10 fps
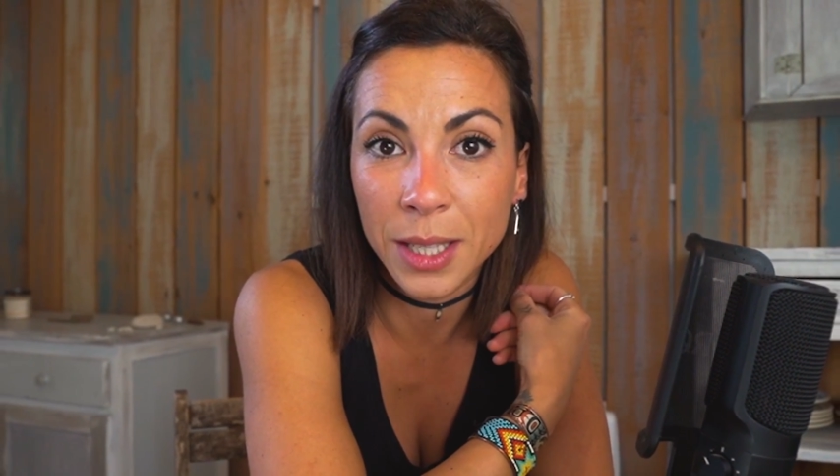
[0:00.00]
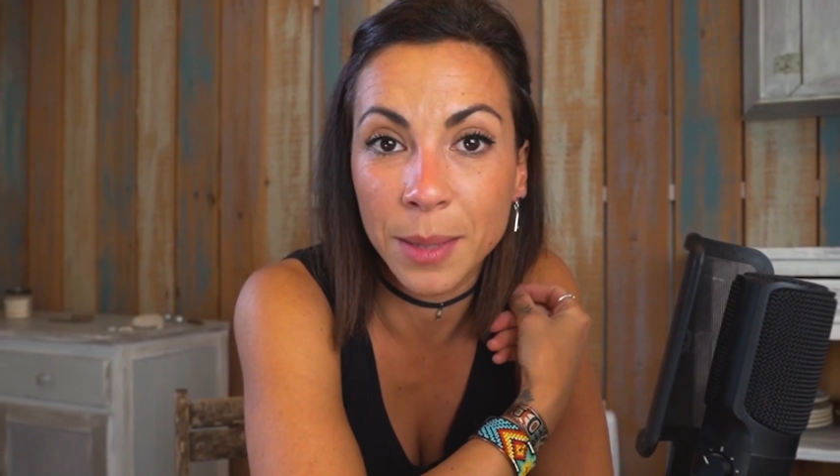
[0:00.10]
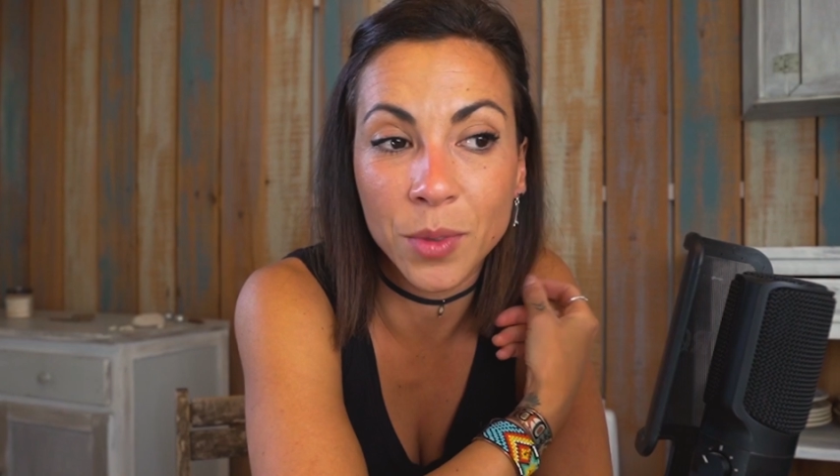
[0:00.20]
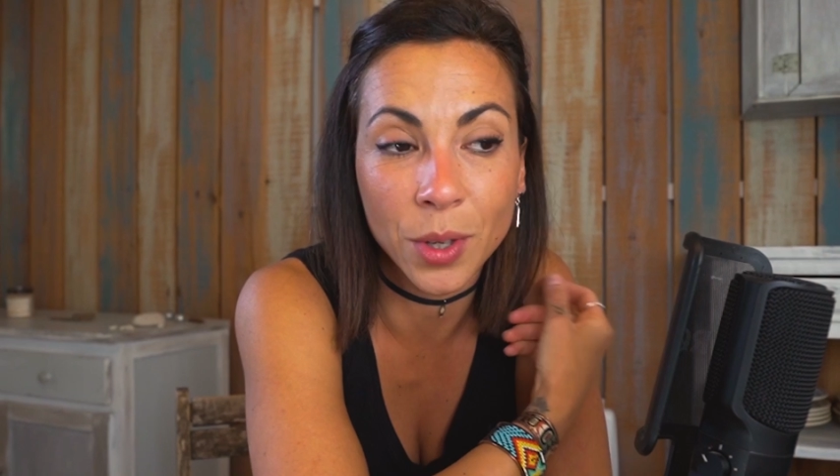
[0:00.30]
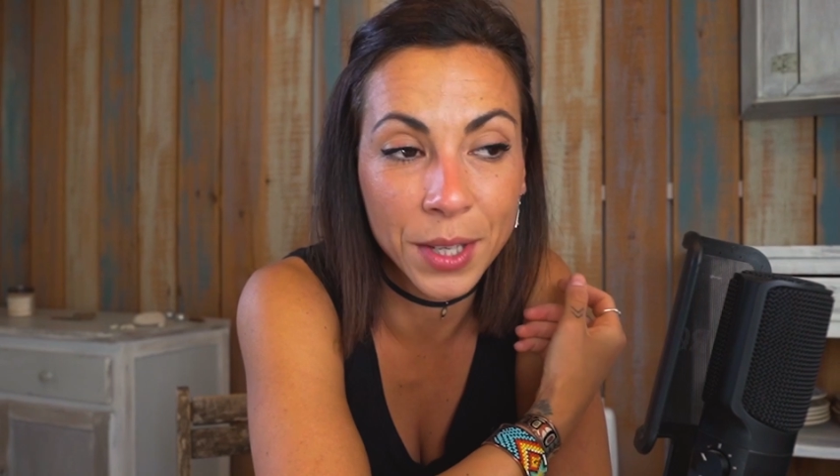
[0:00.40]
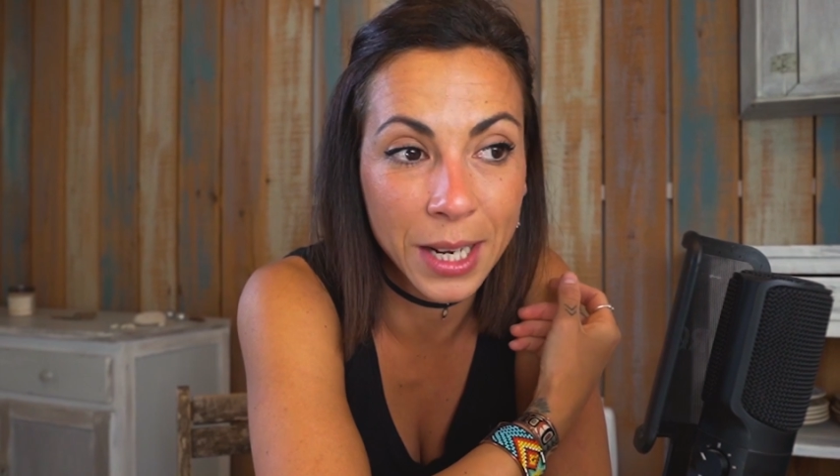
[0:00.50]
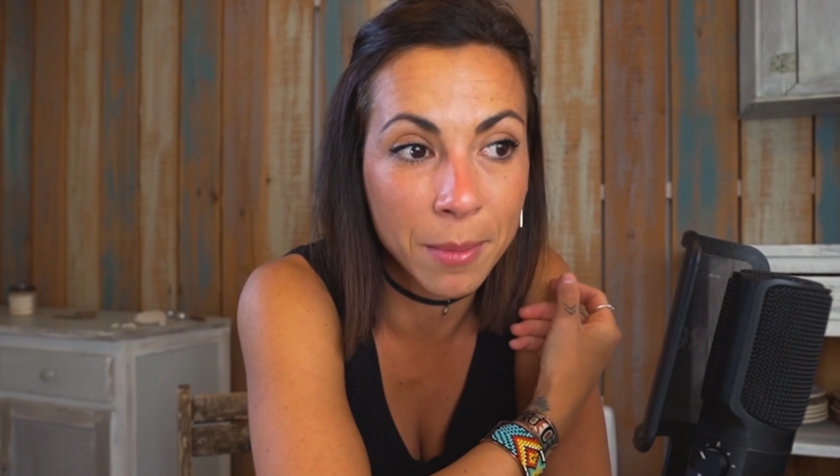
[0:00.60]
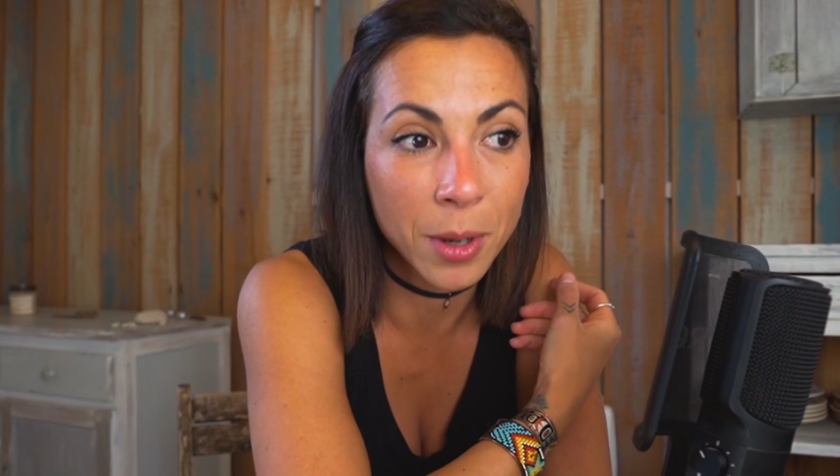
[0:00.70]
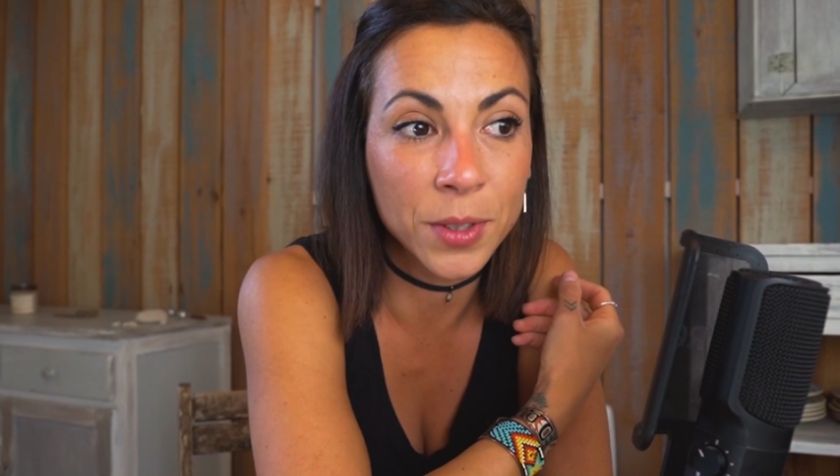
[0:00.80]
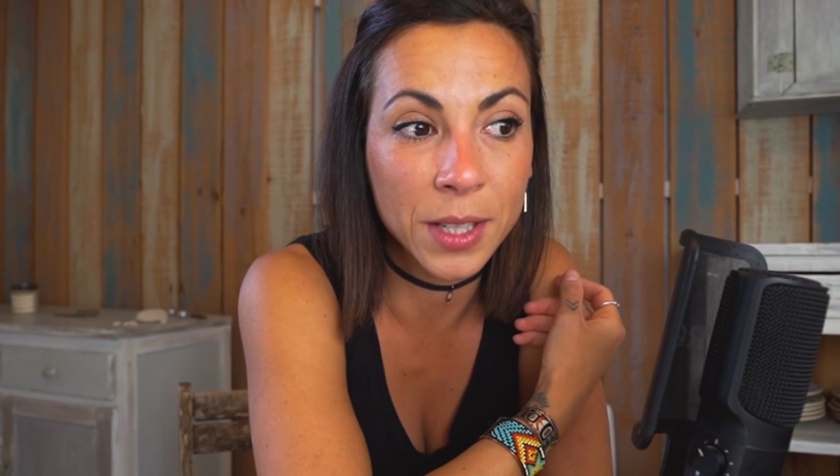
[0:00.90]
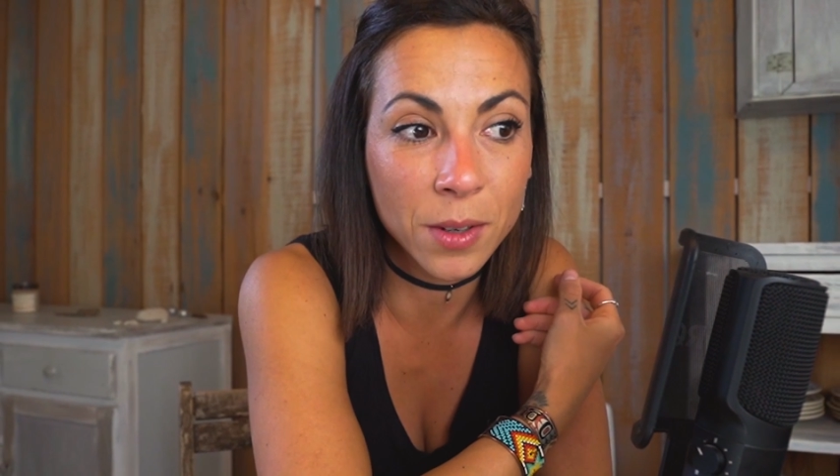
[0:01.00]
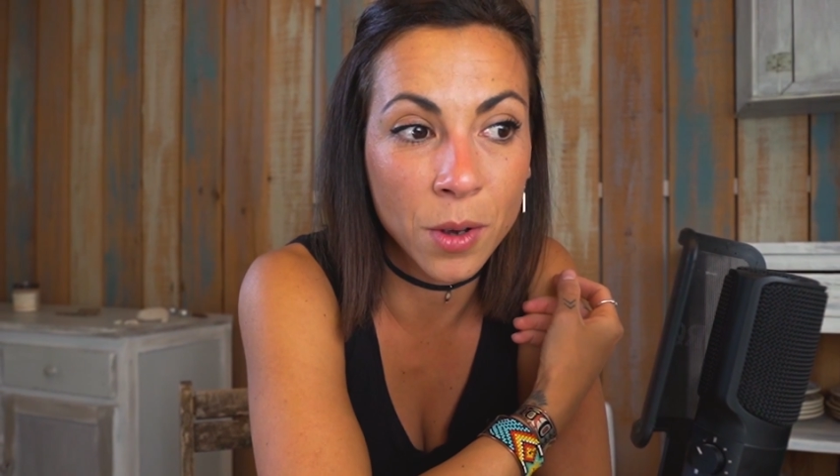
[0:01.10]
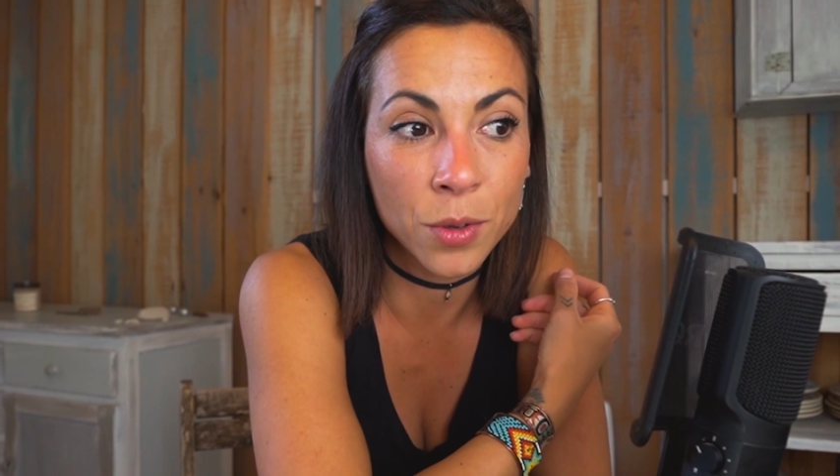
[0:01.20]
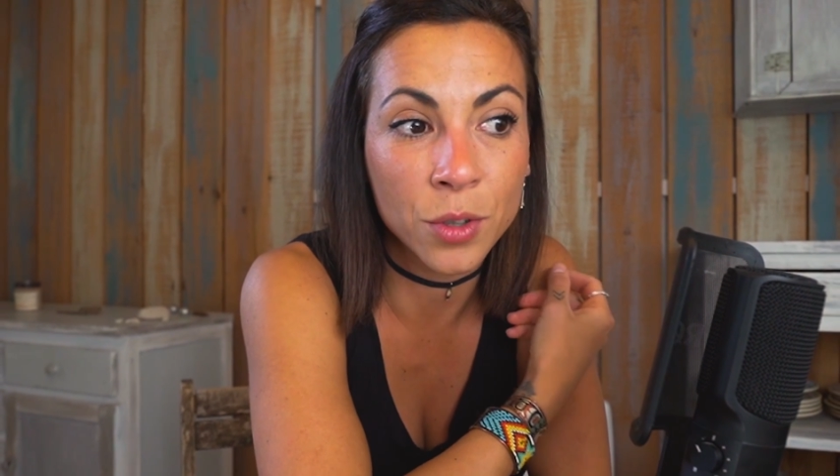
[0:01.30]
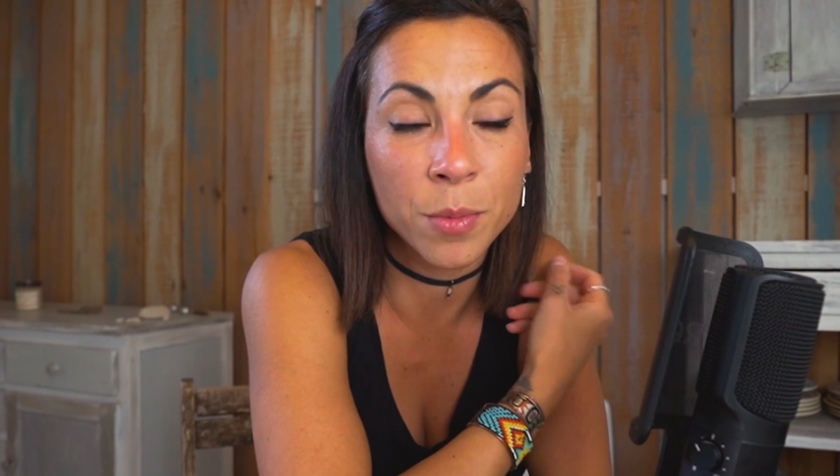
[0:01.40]
qui me tendait la main en
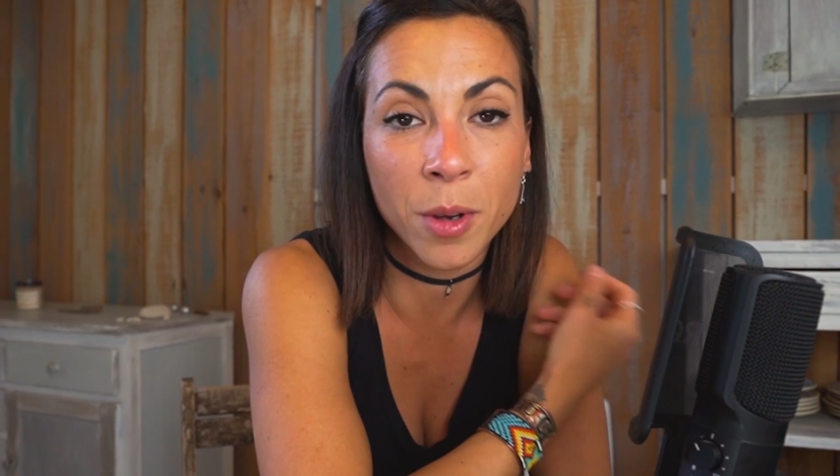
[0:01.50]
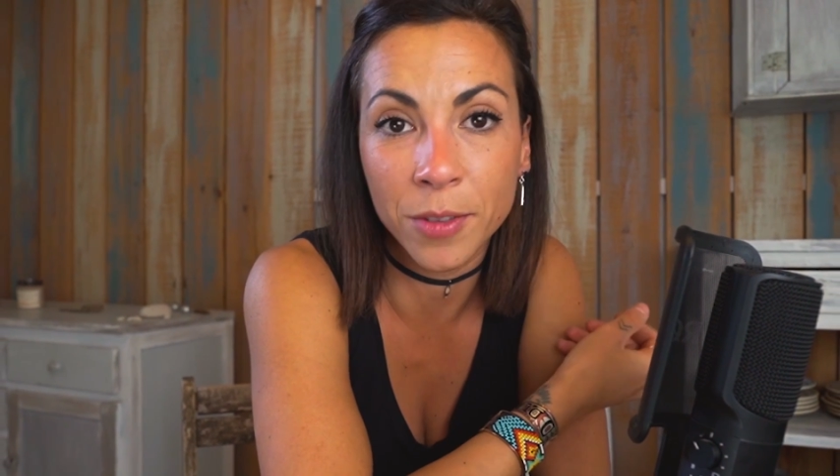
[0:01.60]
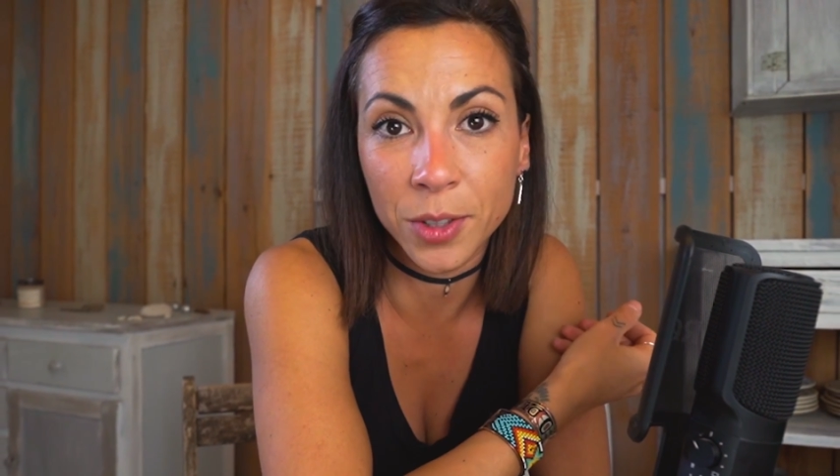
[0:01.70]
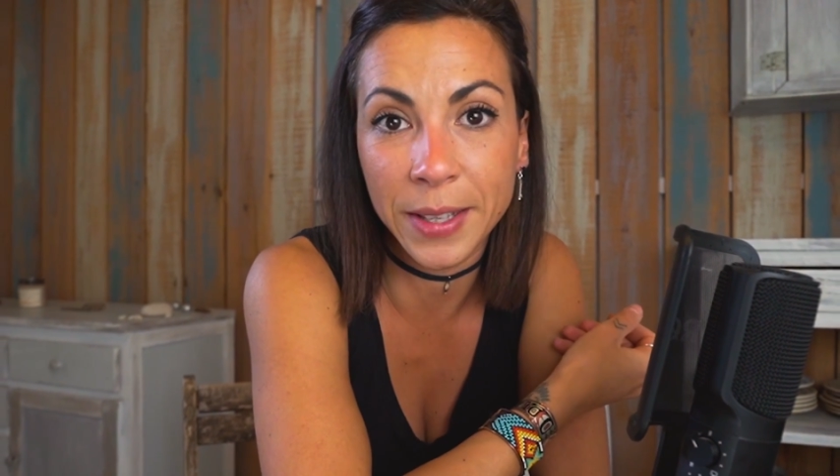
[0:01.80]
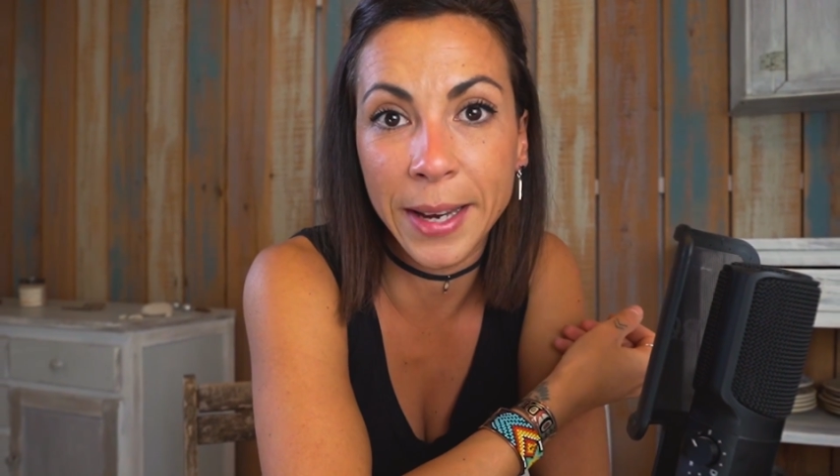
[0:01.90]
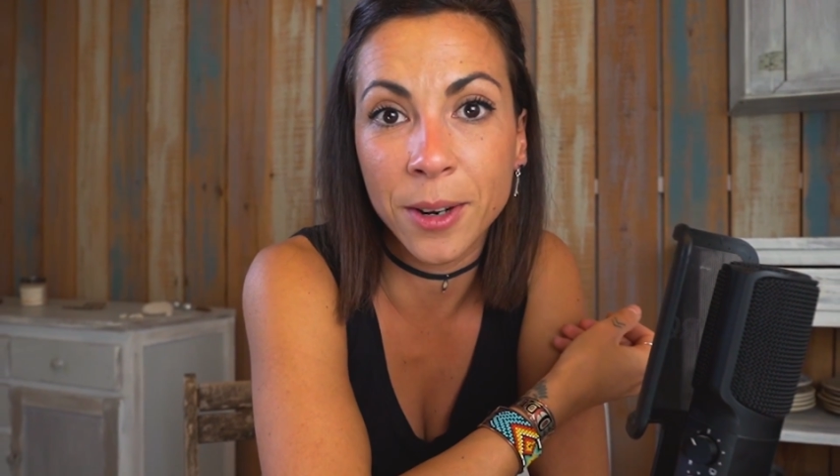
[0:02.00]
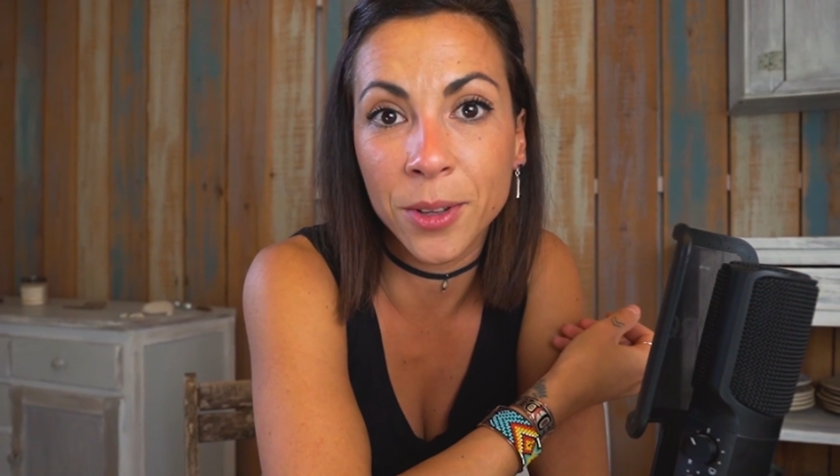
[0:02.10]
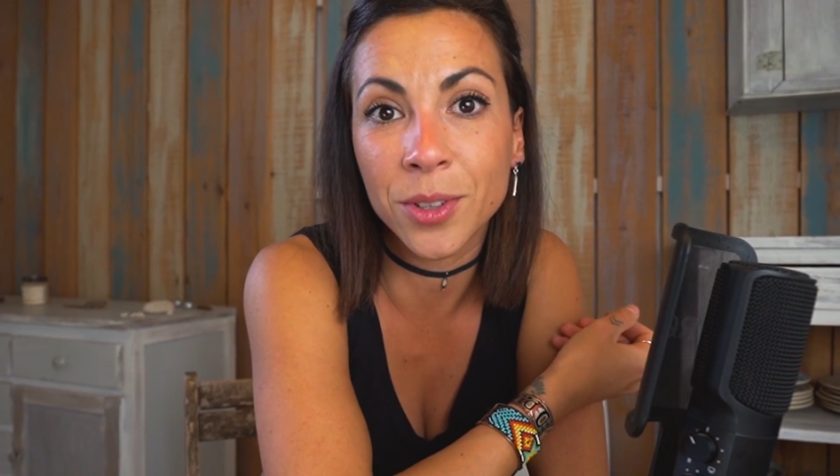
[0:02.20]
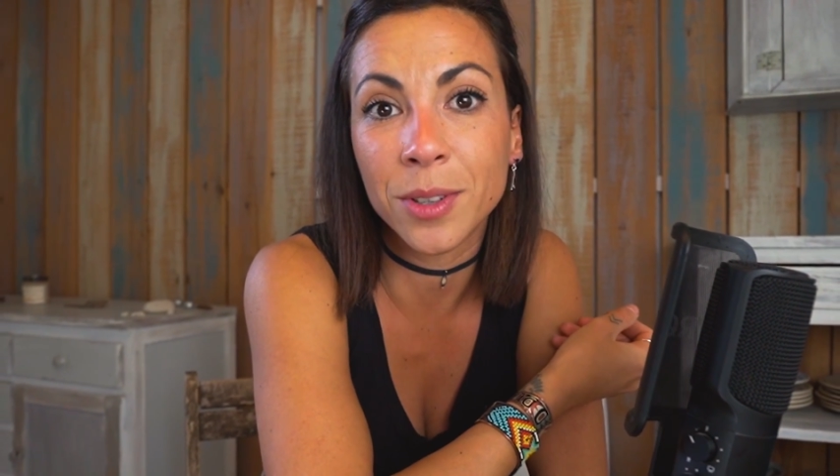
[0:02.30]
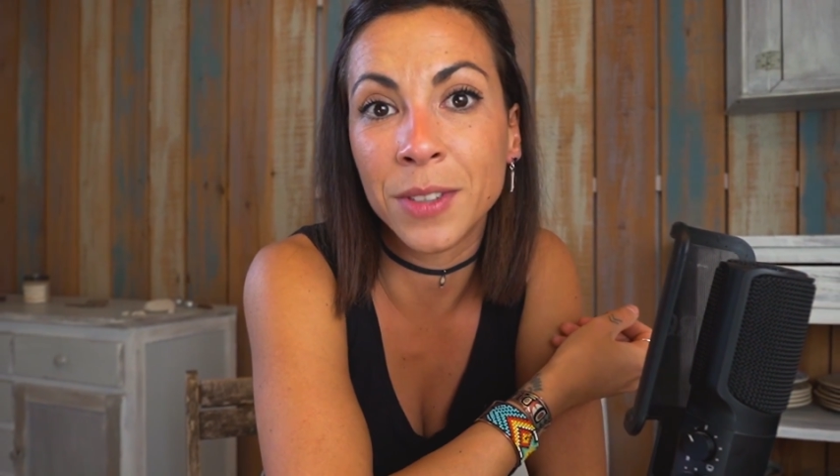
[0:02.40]
disant je m'en vais en Thaïlande,